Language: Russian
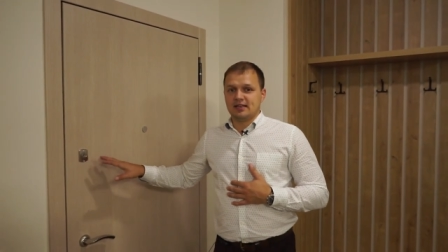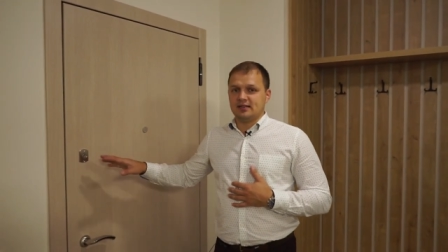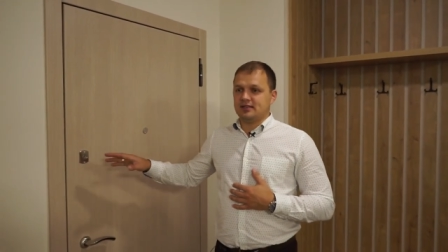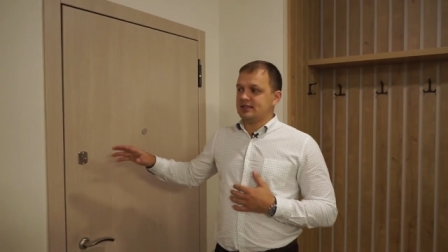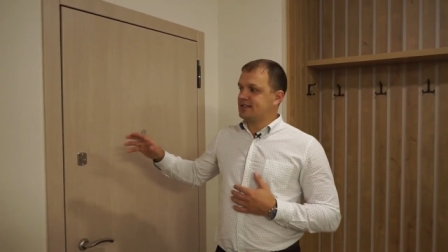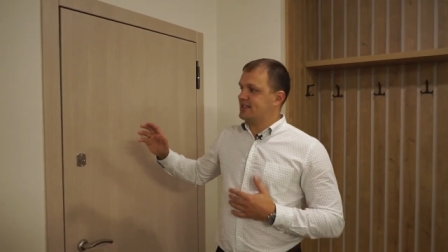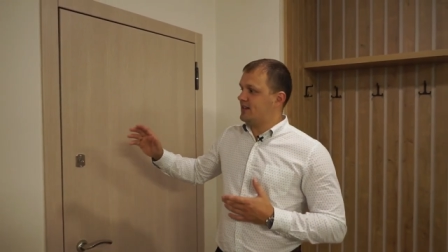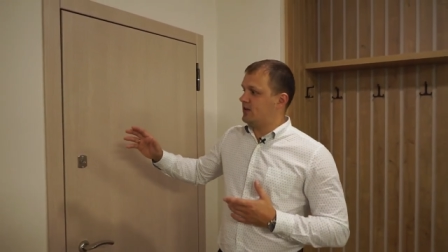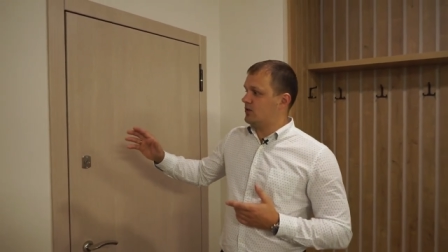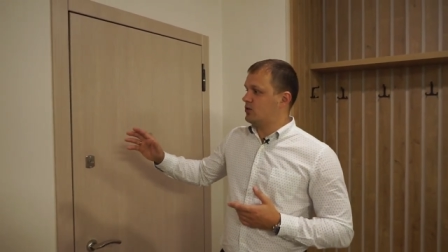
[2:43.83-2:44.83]
Э,
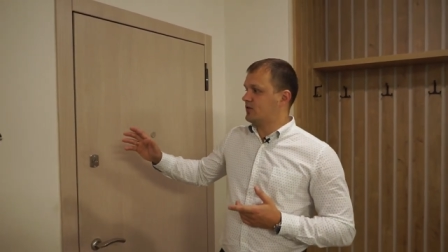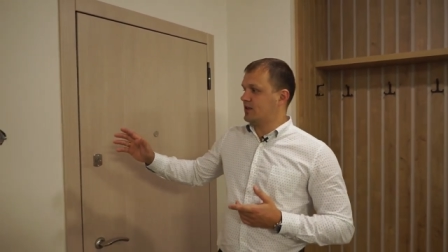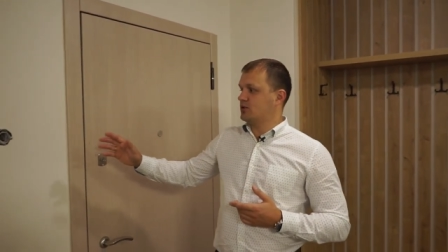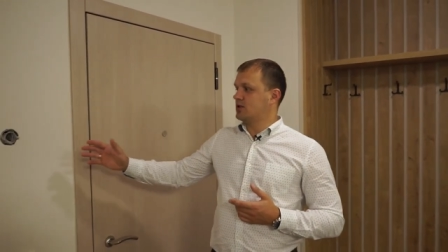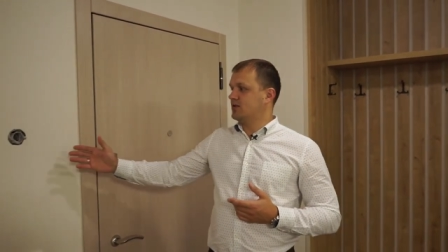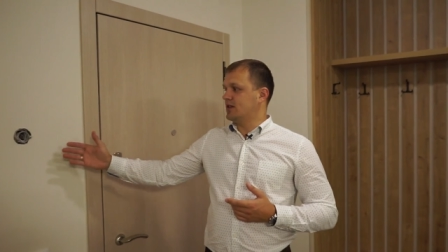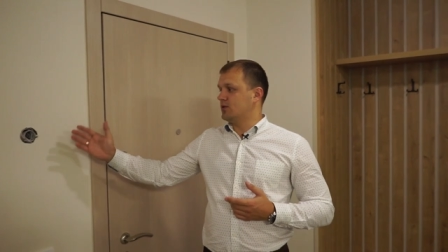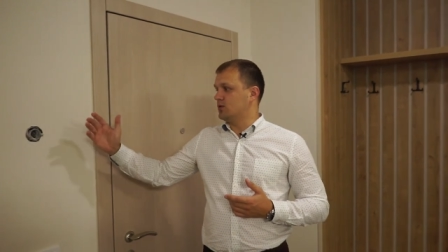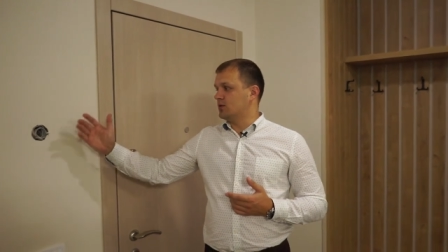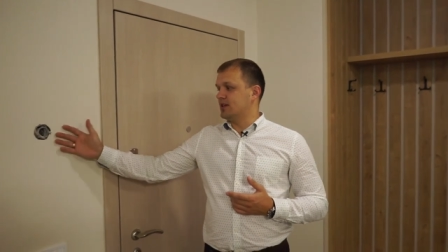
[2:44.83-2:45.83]
слева от входной двери
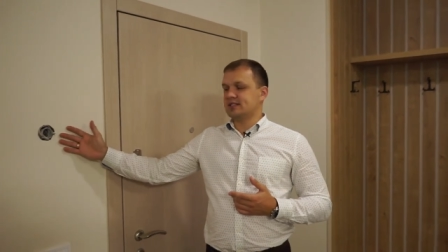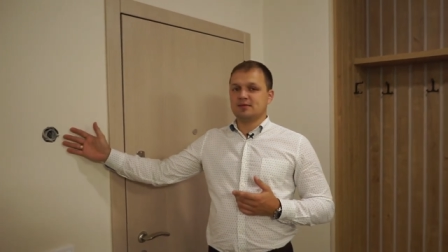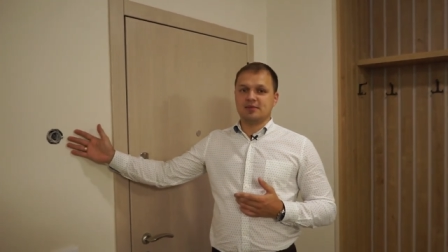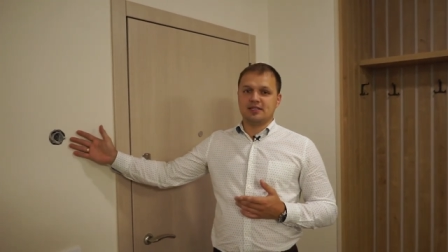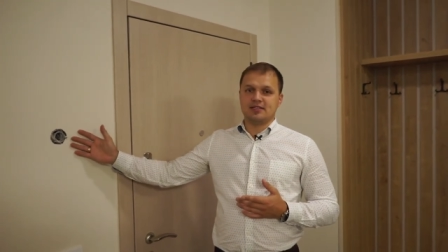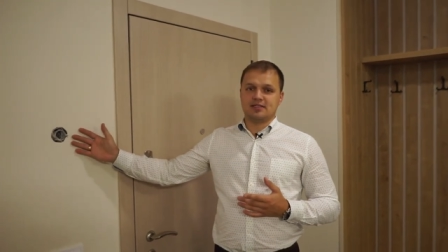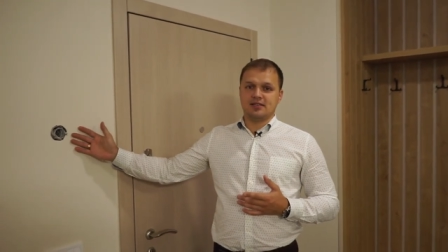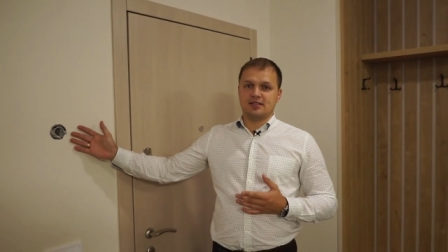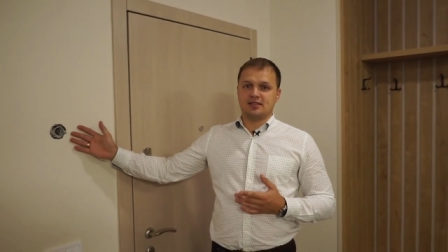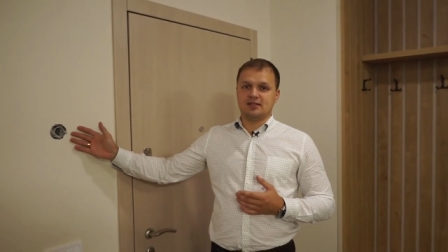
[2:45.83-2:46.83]
у нас
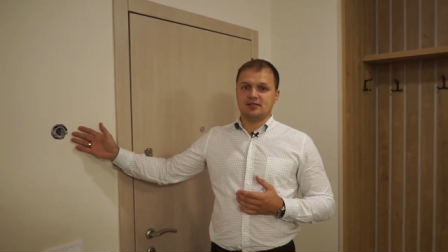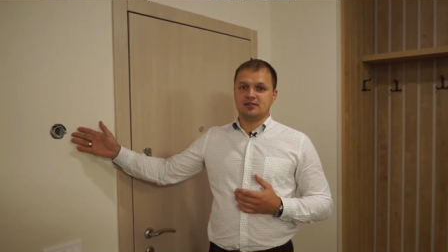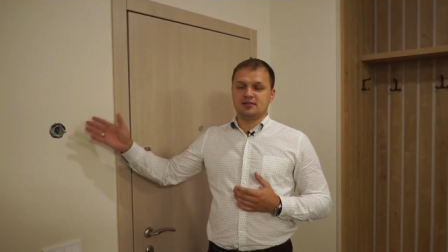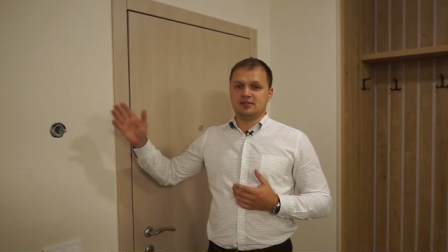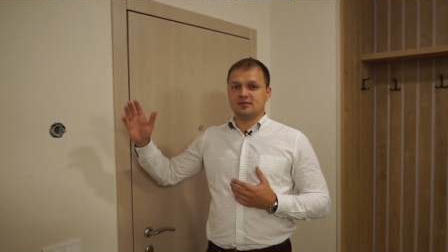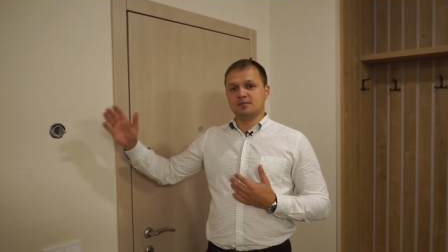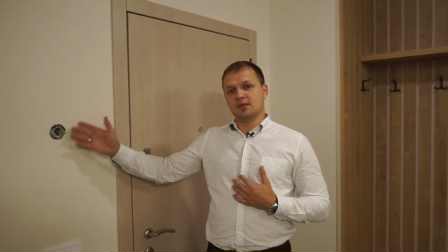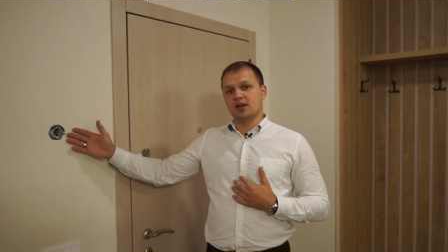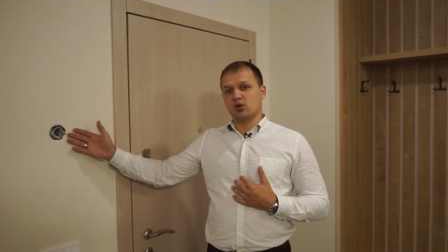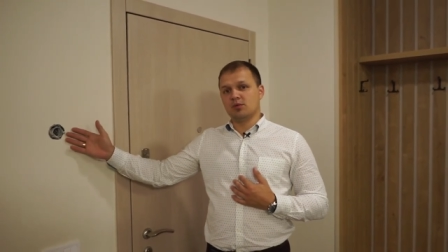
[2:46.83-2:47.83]
имеется э,
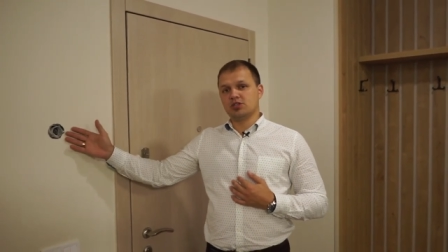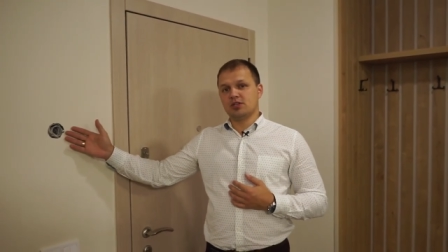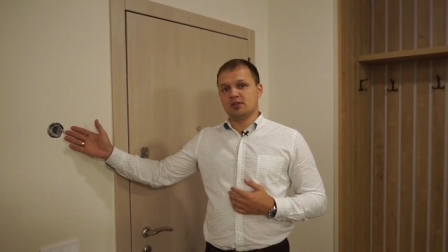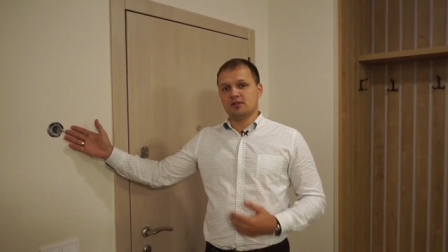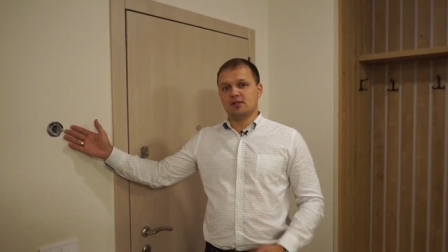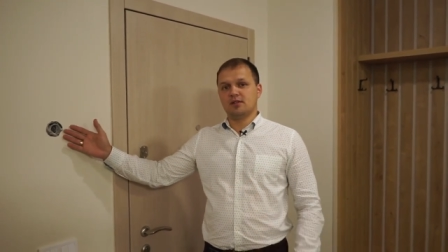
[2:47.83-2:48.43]
коробочка,